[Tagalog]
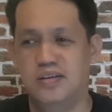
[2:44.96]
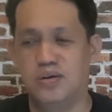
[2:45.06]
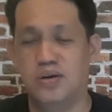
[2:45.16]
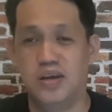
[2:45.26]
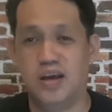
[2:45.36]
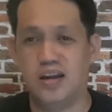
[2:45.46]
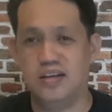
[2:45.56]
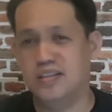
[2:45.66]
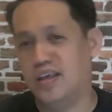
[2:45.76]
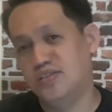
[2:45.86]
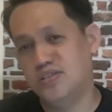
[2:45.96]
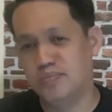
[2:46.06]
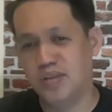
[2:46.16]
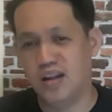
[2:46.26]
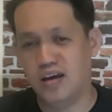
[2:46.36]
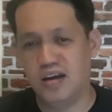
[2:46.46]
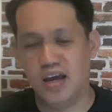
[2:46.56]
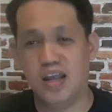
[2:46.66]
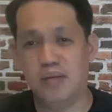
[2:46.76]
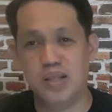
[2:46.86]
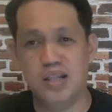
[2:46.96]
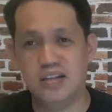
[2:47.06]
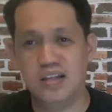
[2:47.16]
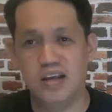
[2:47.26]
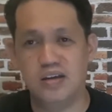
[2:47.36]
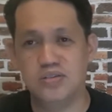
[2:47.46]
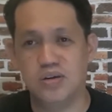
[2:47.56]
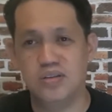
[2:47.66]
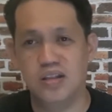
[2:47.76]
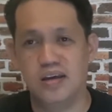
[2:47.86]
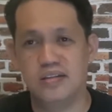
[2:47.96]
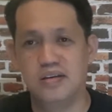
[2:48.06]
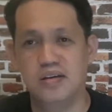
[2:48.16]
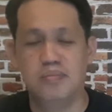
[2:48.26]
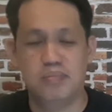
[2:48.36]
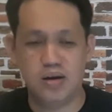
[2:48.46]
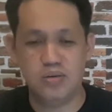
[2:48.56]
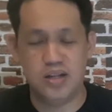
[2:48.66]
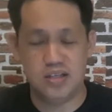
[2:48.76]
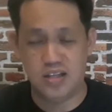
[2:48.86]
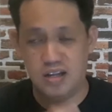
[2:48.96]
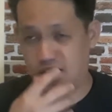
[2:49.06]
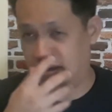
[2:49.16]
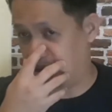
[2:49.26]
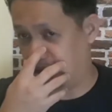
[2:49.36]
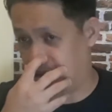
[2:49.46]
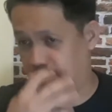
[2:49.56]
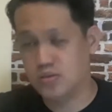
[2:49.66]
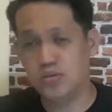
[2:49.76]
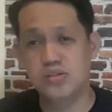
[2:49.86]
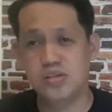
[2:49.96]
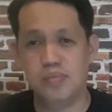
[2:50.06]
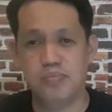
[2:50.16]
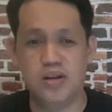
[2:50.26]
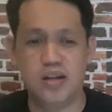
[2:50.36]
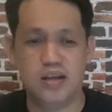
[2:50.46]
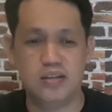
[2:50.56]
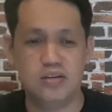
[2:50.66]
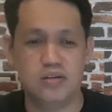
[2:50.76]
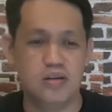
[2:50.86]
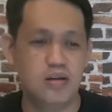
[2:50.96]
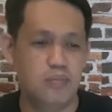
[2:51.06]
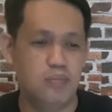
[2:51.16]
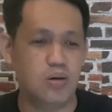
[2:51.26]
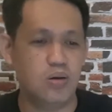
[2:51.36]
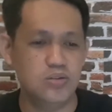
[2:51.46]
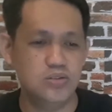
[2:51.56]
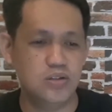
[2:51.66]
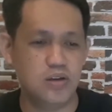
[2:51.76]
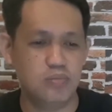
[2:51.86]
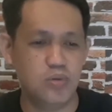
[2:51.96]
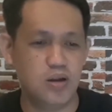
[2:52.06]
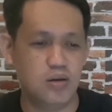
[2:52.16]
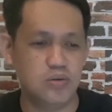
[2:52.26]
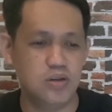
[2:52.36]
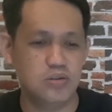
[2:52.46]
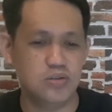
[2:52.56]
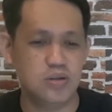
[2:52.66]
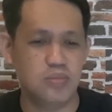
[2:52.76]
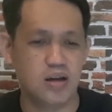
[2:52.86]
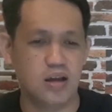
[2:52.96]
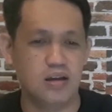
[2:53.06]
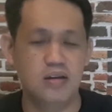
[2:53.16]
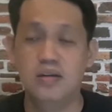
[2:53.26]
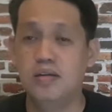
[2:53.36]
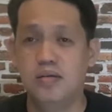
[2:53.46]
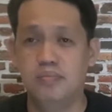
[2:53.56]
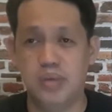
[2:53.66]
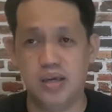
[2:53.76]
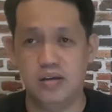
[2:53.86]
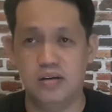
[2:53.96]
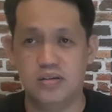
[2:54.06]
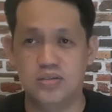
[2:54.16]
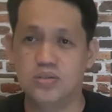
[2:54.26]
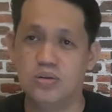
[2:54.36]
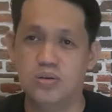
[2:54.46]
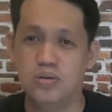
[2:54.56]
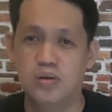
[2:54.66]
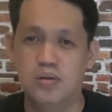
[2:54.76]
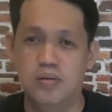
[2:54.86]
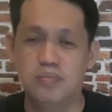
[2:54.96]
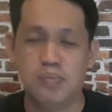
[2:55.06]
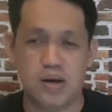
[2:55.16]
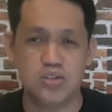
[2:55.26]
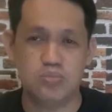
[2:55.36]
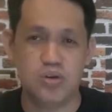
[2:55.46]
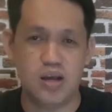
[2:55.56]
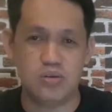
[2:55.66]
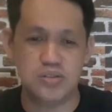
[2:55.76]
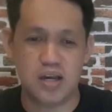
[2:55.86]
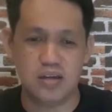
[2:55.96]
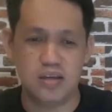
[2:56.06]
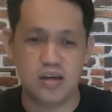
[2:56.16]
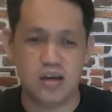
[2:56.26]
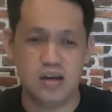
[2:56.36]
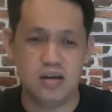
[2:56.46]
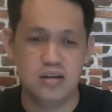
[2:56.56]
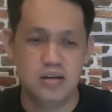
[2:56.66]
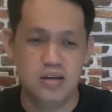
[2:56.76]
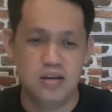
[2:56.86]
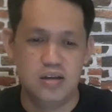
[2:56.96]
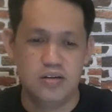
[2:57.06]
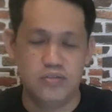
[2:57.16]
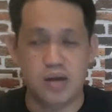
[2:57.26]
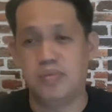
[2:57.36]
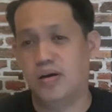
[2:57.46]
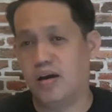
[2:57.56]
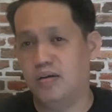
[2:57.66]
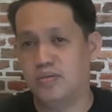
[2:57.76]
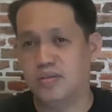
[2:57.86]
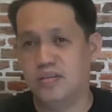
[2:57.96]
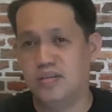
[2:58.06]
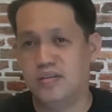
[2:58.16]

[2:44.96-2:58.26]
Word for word: kung ano yung current day job nila, hanapin lang nila yan sa online, makuha na sila ng kliyente. So, i-skip muna natin yun. Magko-concentrate muna ako dito sa mga beginners. So, Pasok muna ako sa aking uh, ah, Fiverr account.